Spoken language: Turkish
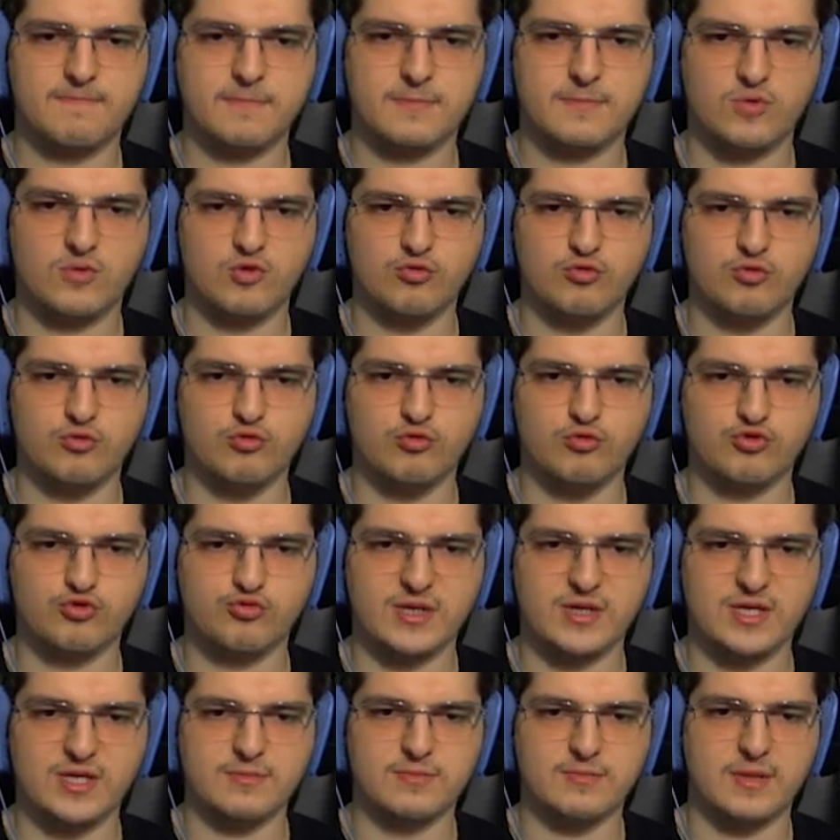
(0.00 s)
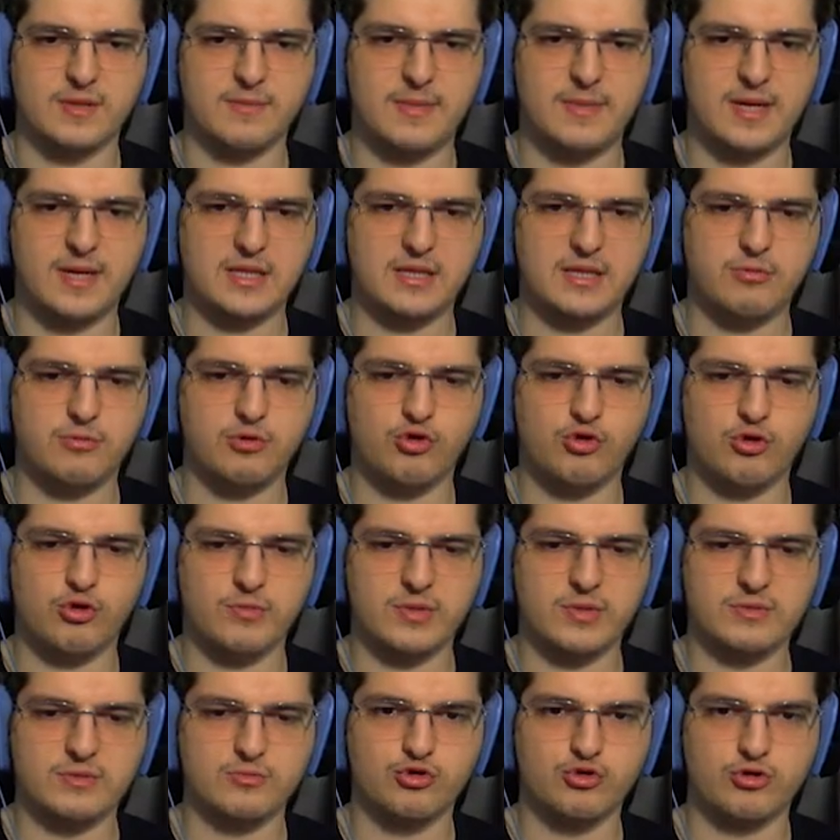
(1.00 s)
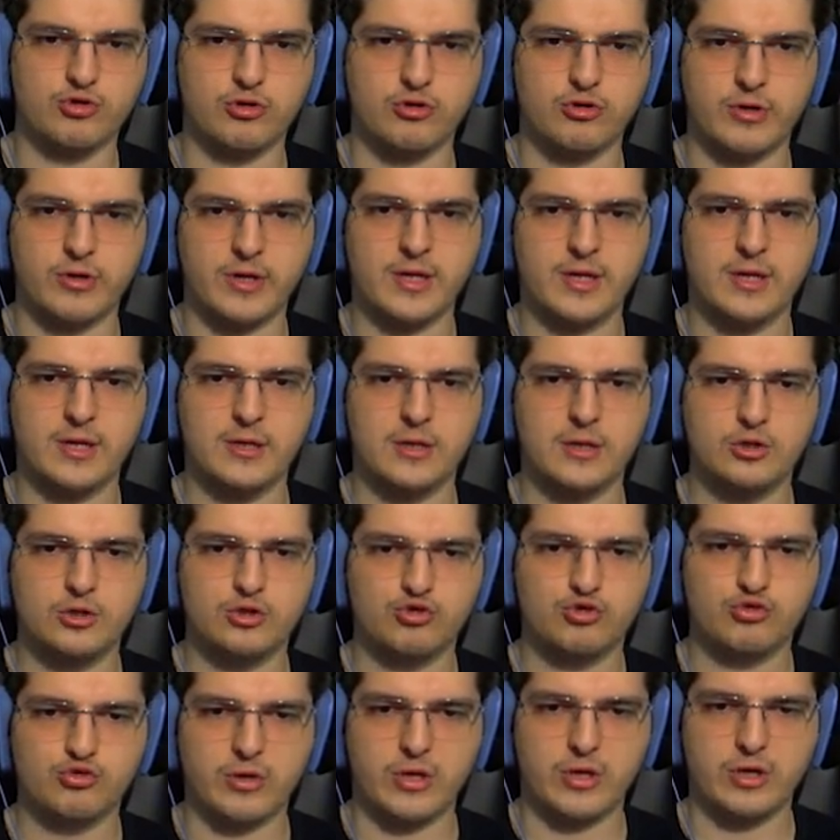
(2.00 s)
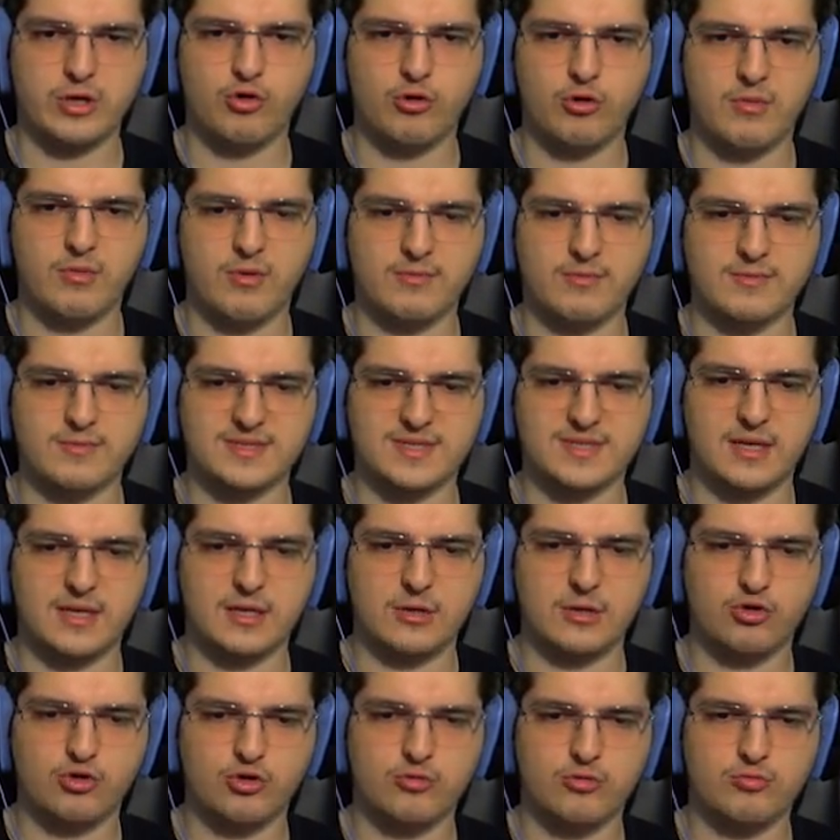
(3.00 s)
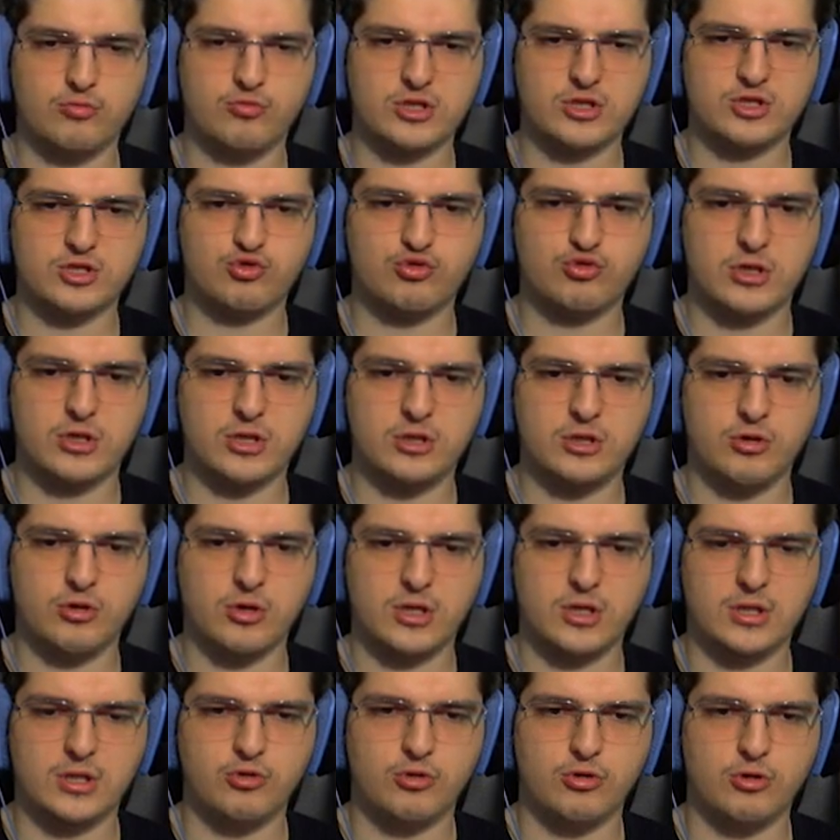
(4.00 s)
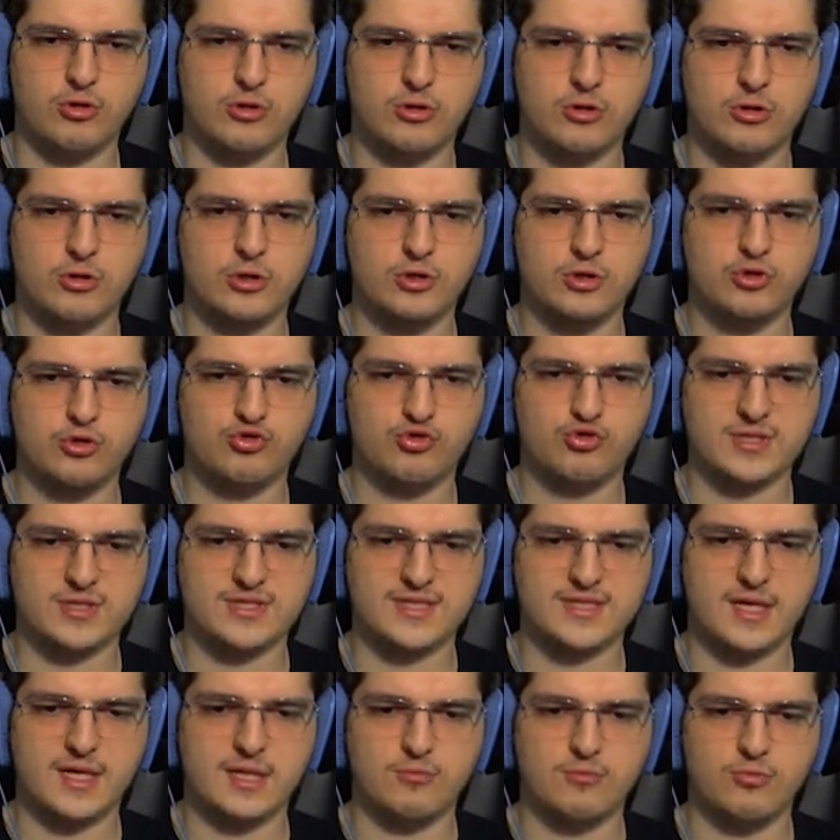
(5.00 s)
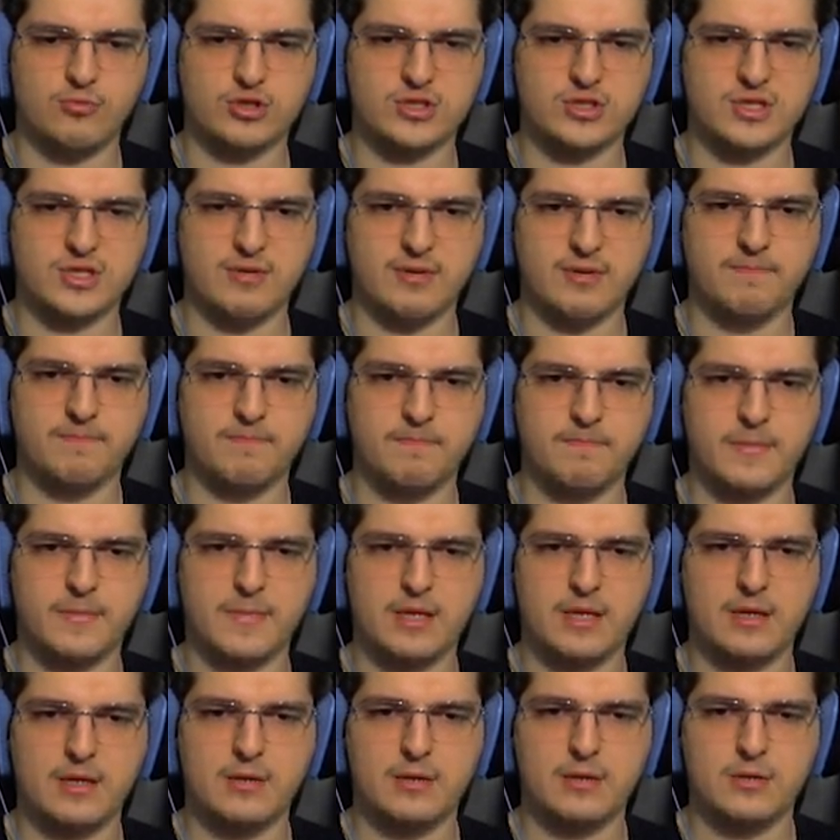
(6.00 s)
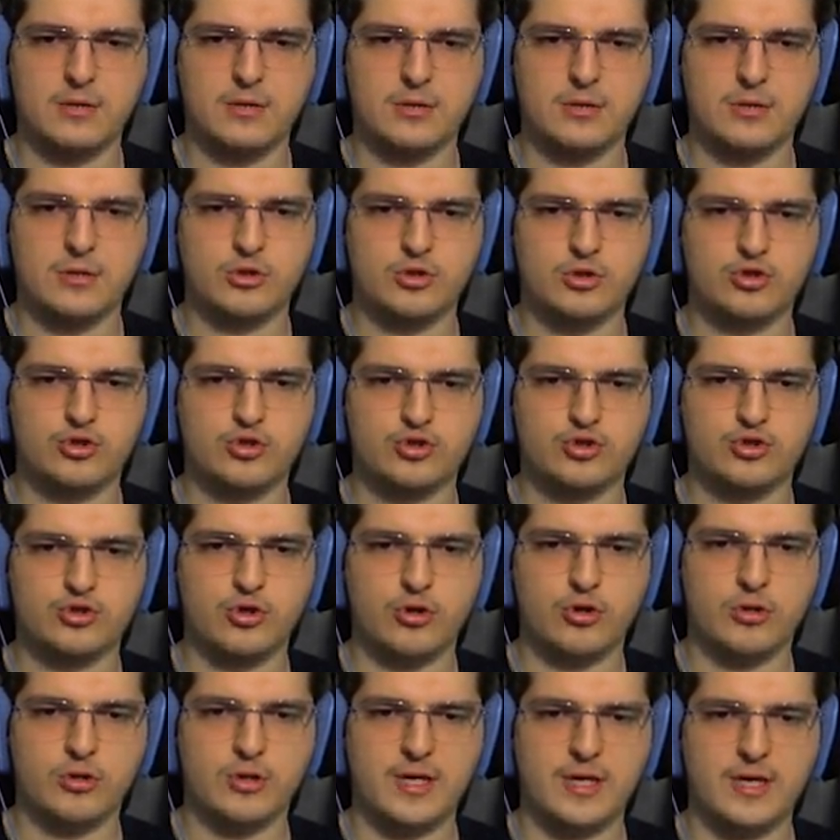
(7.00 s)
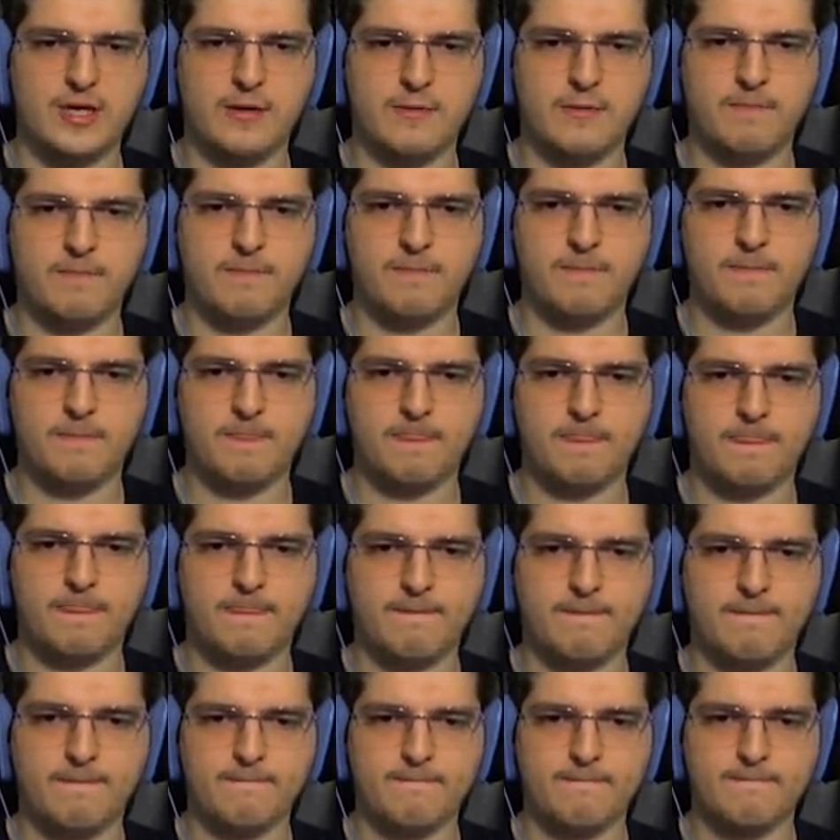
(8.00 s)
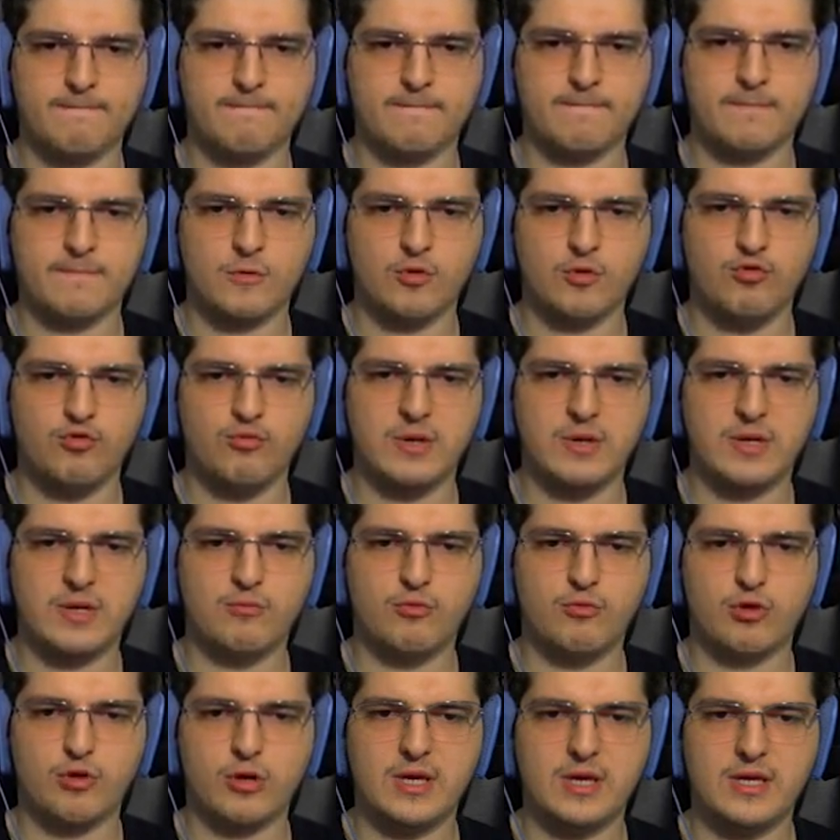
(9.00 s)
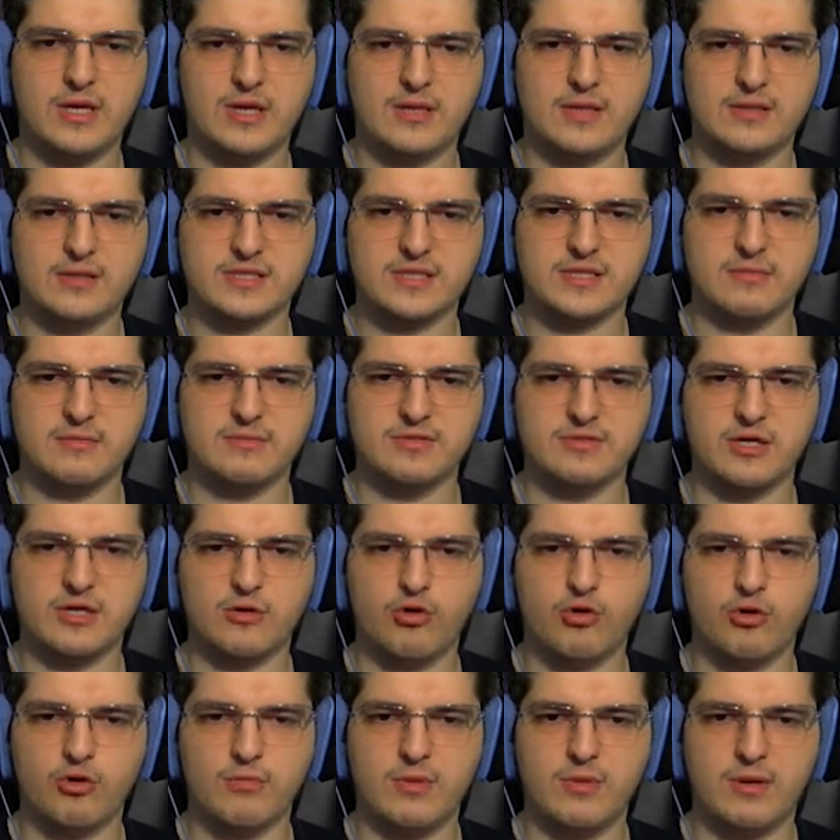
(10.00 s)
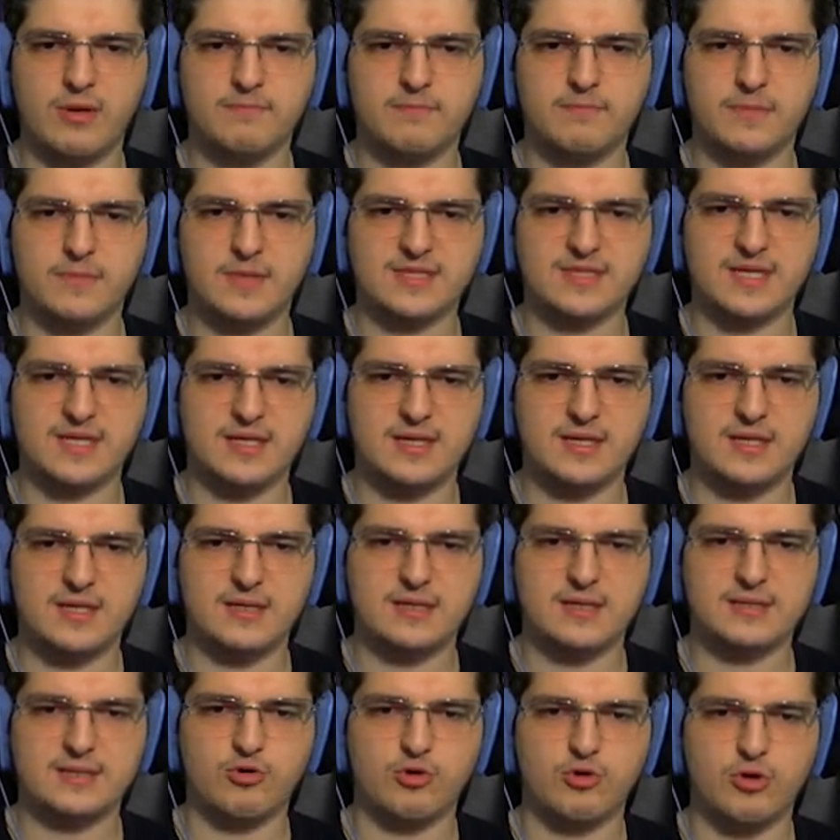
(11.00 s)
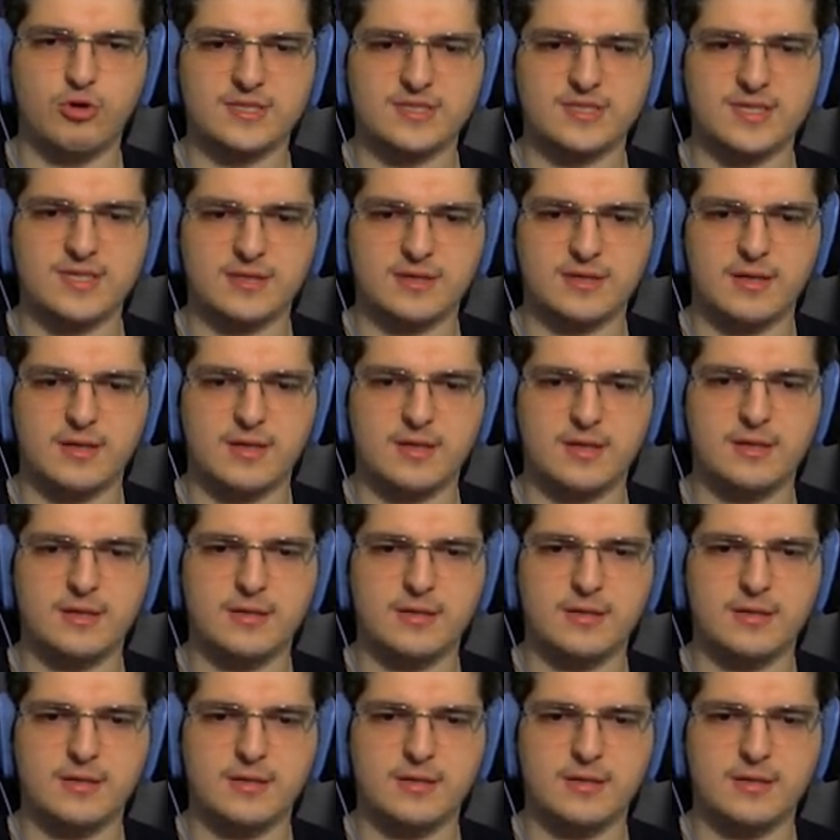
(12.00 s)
Onu unutmayalım da mal gibi koymayalım sonra oraya. Şuraya koymamamız gerekiyor. Burası su alıyor alıyor. Şurası almıyor. Tamam. Şöyle. Umarım oraya yanlışlıkla bir şey koymam. Neyse hallederiz koyarsak da ya.